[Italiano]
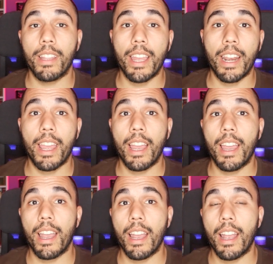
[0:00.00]

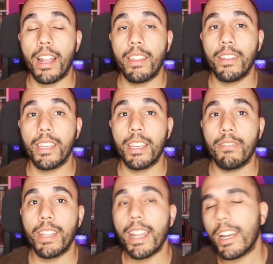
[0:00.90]
vedere,
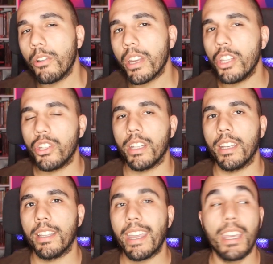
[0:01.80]
di vedere, le
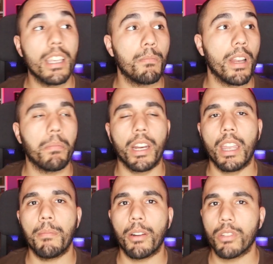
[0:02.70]
origini dei Kingsmen
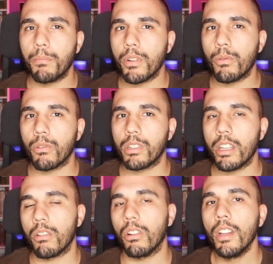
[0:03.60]
perché mi hanno sempre
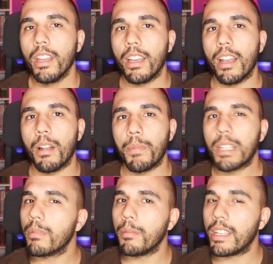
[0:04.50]
incuriosito, eh, mi, è
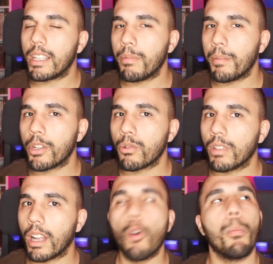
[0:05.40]
sempre, mi, è sempre,
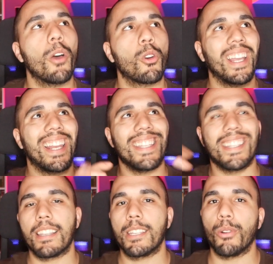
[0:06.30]
piaciuta come
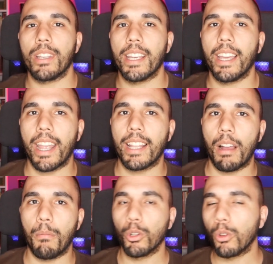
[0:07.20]
organizzazione
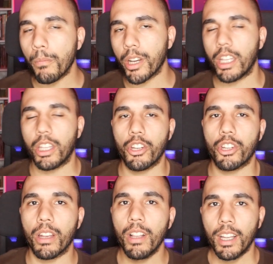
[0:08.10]
segreta, molto
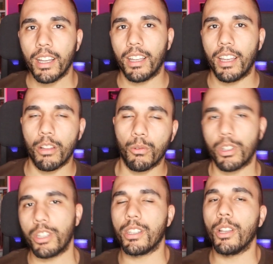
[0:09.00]
british, eh,
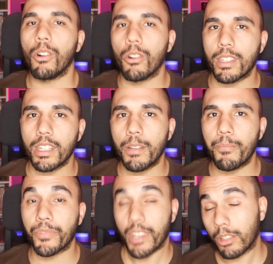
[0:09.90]
tutti stilosi.
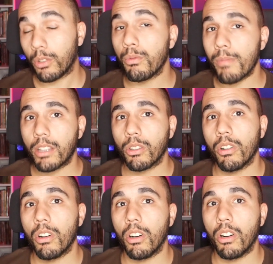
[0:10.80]
Mm, tra l'altro il
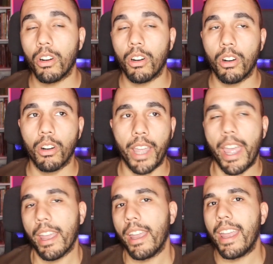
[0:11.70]
fumetto
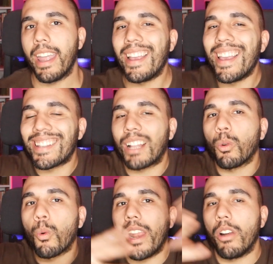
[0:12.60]
che è
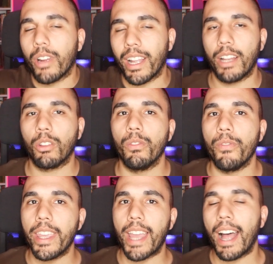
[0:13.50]
stato quello che ha dato il
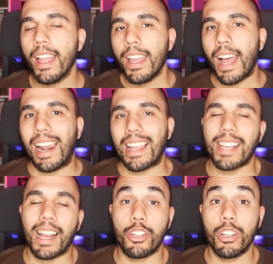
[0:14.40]
via alla
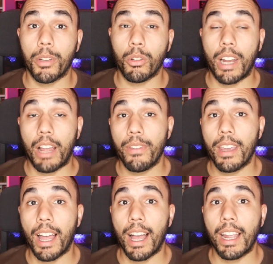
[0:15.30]
saga
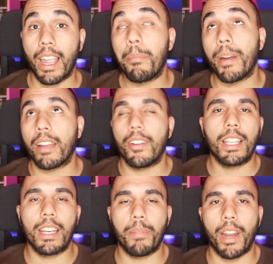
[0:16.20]
cinematografica che
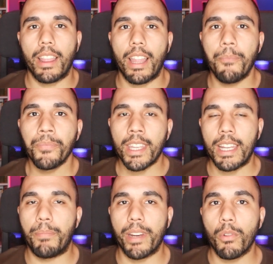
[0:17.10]
praticamente riprende
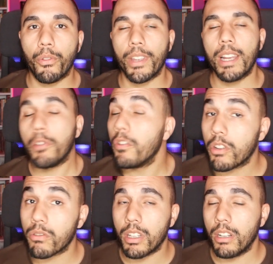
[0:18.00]
il primo film, io
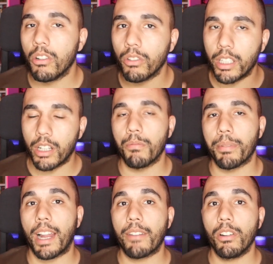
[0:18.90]
vi consiglio di
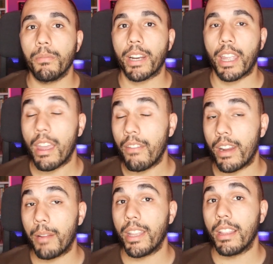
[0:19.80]
recuperarvelo perché è
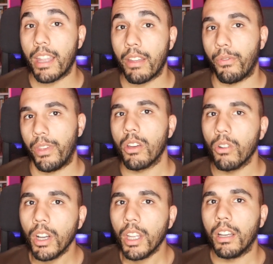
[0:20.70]
veramente
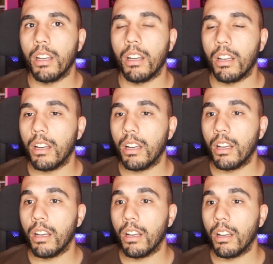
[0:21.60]
figo.
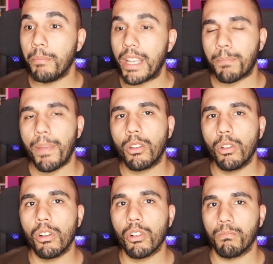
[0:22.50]
Eh, mi
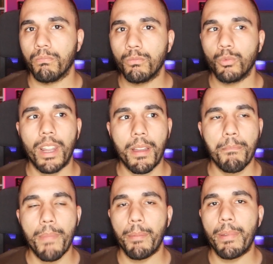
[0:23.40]
aspetto
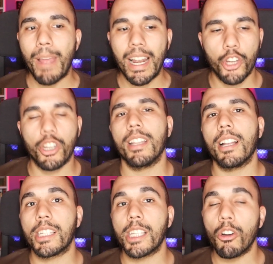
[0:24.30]
mh, be- belle scene
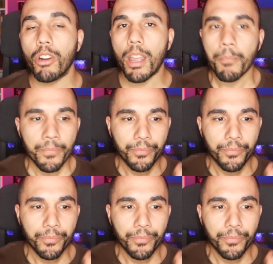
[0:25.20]
d'azione